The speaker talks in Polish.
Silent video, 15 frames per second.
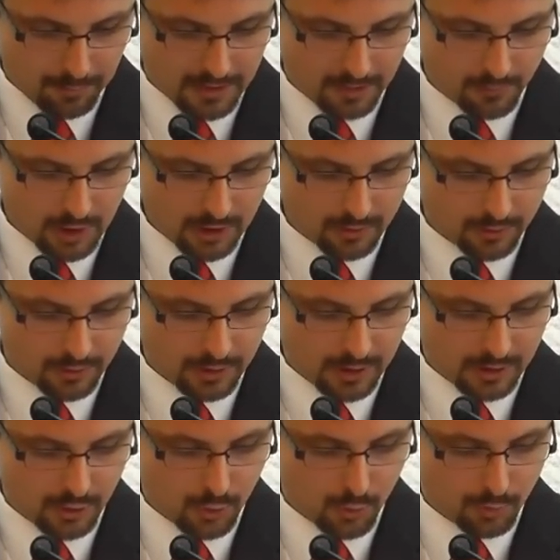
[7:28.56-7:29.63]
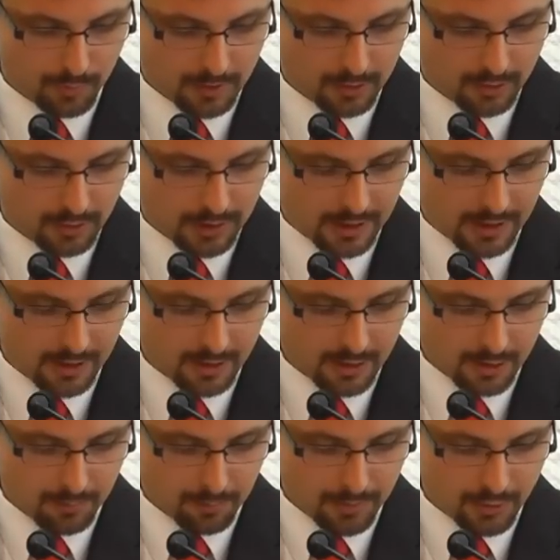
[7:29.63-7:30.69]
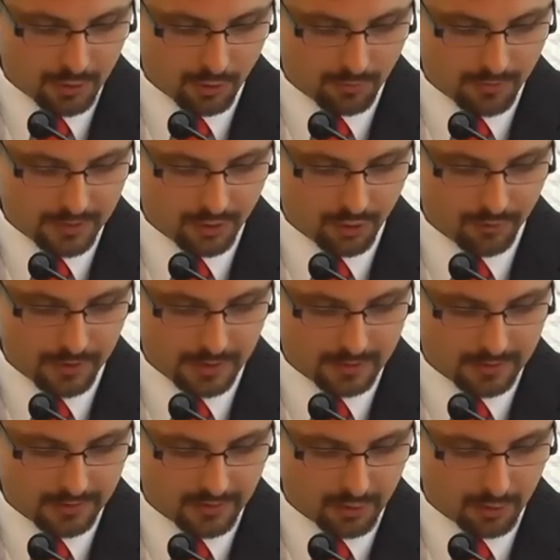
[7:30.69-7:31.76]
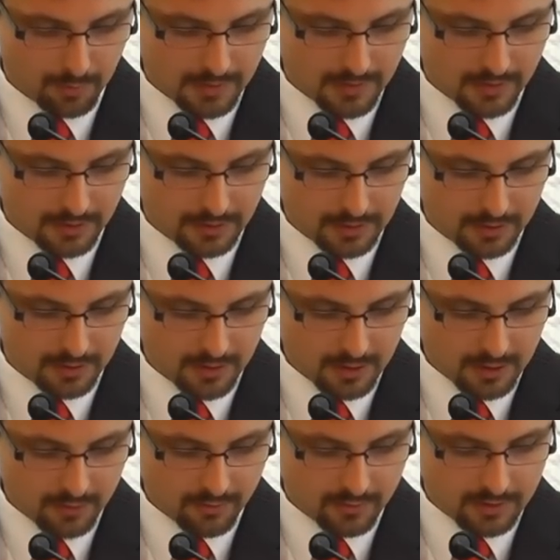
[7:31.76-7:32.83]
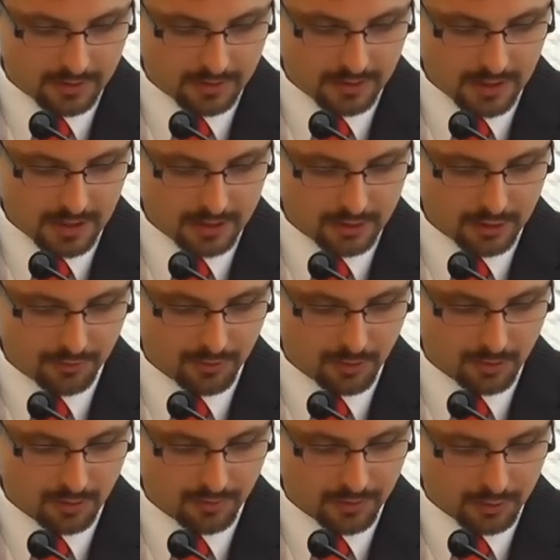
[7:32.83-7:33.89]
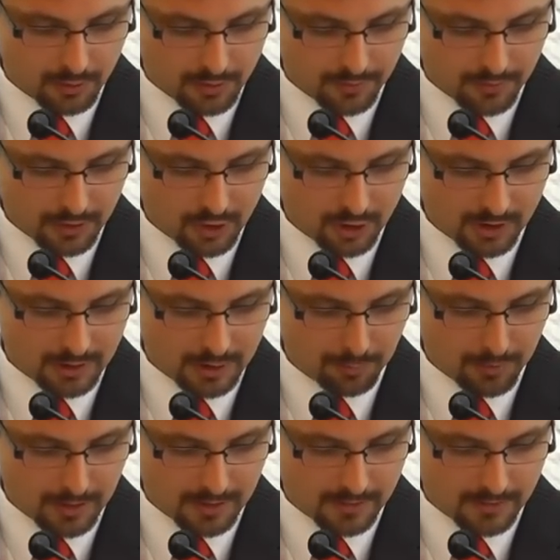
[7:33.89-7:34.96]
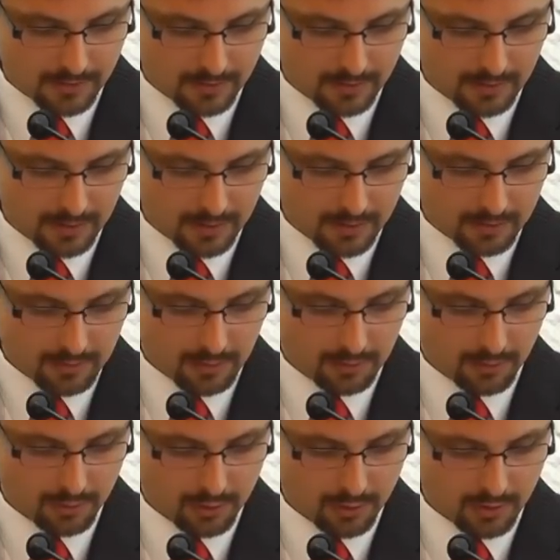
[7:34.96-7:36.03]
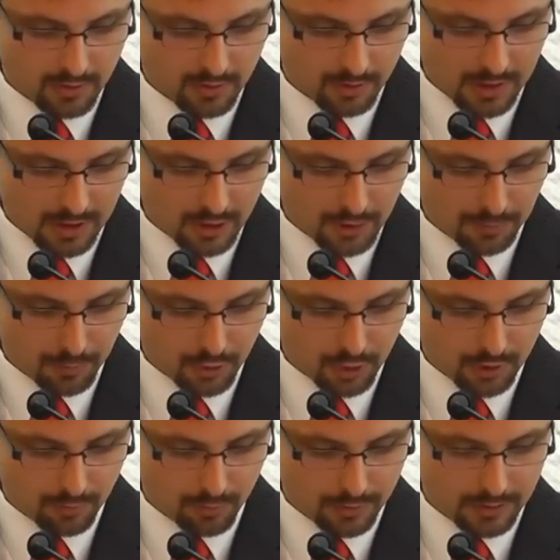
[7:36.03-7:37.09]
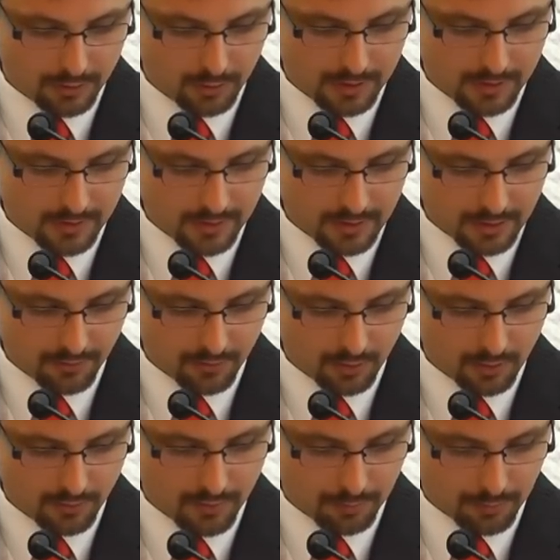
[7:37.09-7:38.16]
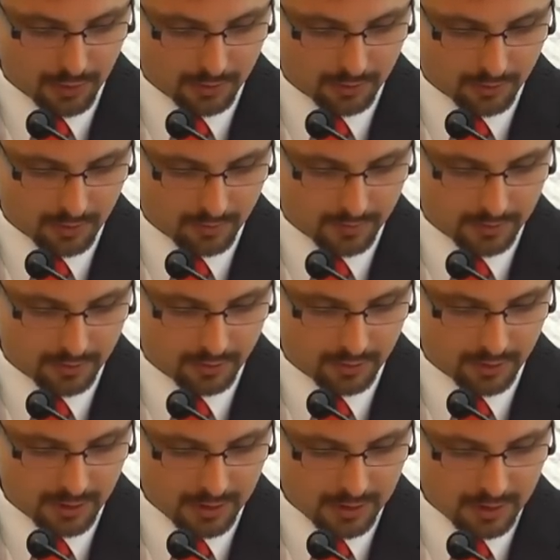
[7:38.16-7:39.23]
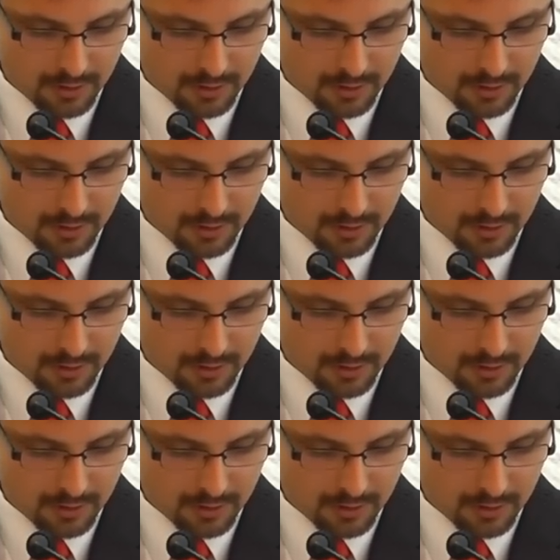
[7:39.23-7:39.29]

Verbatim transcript: Pierwszego dnia i siódmego dnia będzie u was święte zgromadzenie. W tych dniach nie wolno wykonywać żadnej pracy. Tylko to, co każdy potrzebuje do jedzenia, wolno wam przygotować.